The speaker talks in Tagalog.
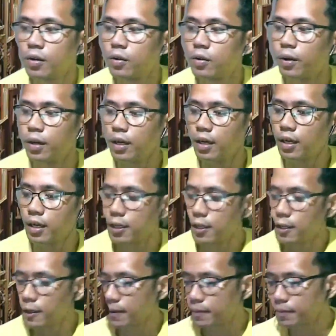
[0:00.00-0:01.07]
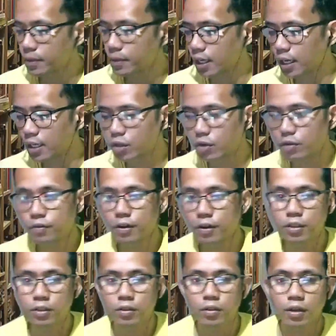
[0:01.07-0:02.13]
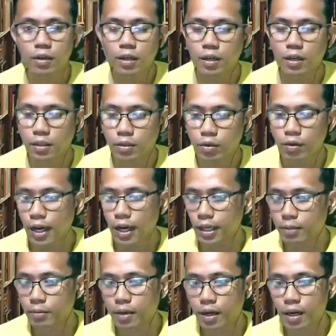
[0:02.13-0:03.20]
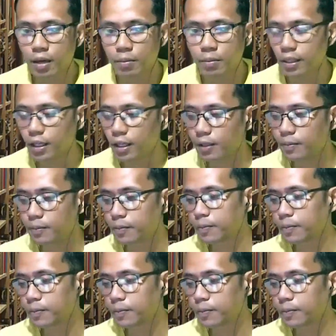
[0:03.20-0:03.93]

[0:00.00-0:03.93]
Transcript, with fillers: Well, uh, as of uh, tonight mga kapatid,